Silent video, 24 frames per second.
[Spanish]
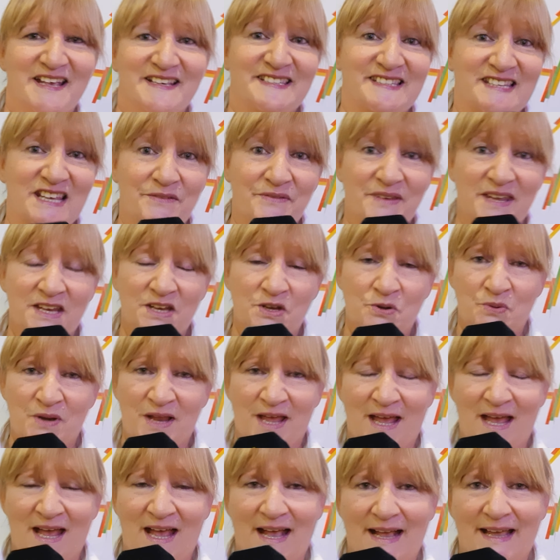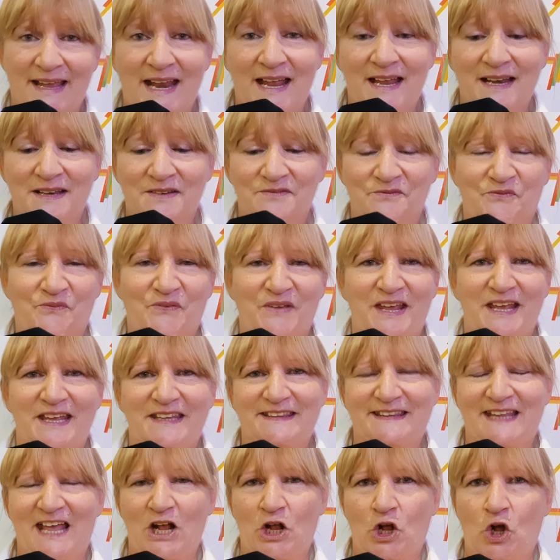Se viene una gran
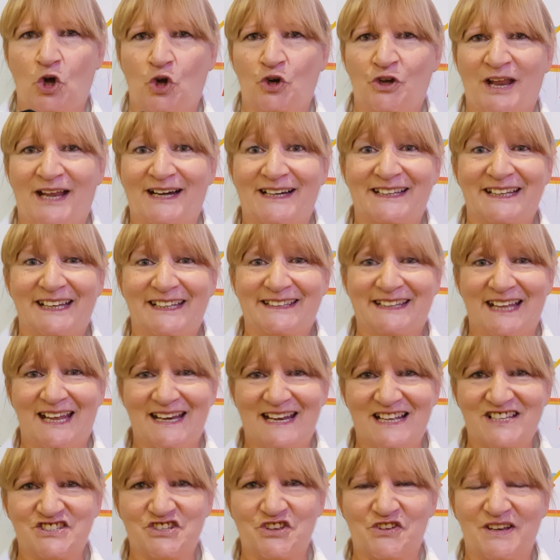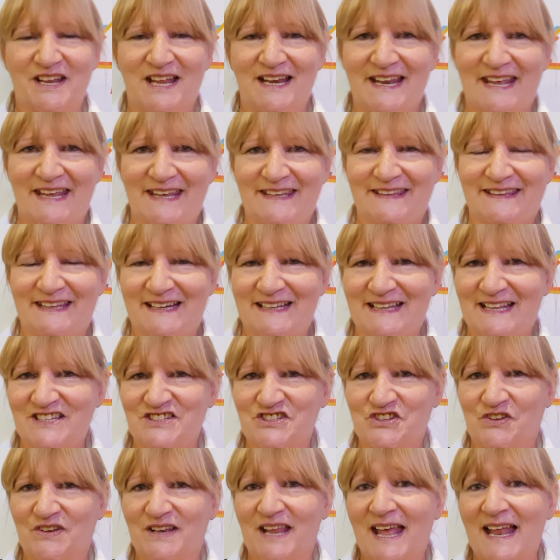fiesta con artistas nacionales e
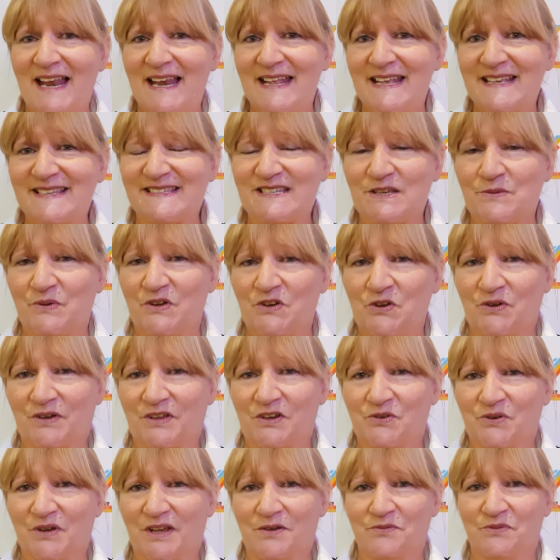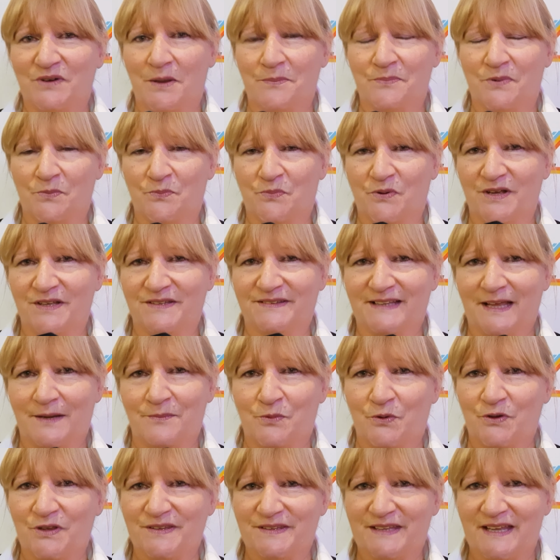internacionales y bueno, creo que es una propuesta
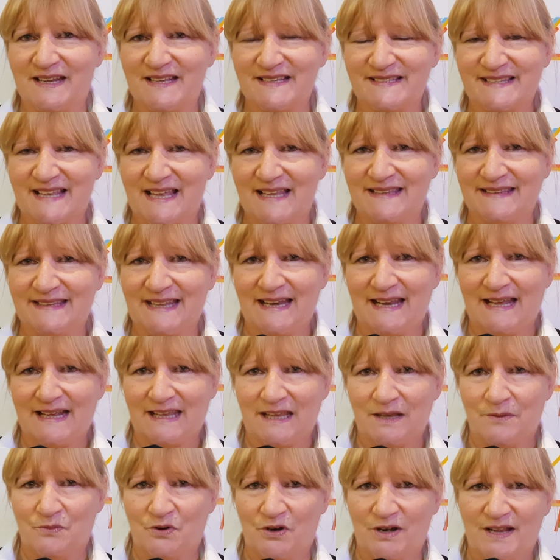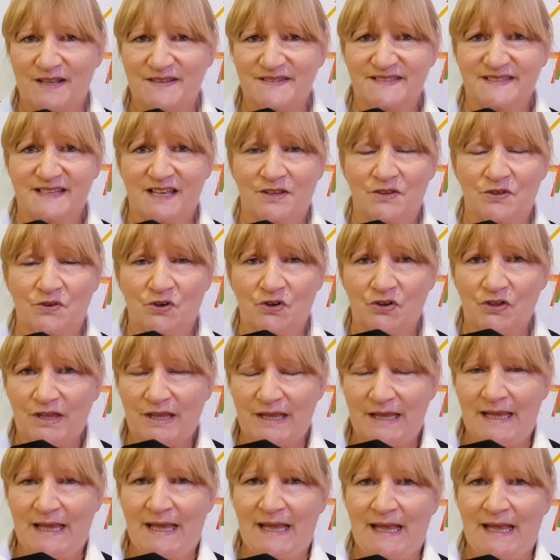muy interesante la que hemos lanzado hoy.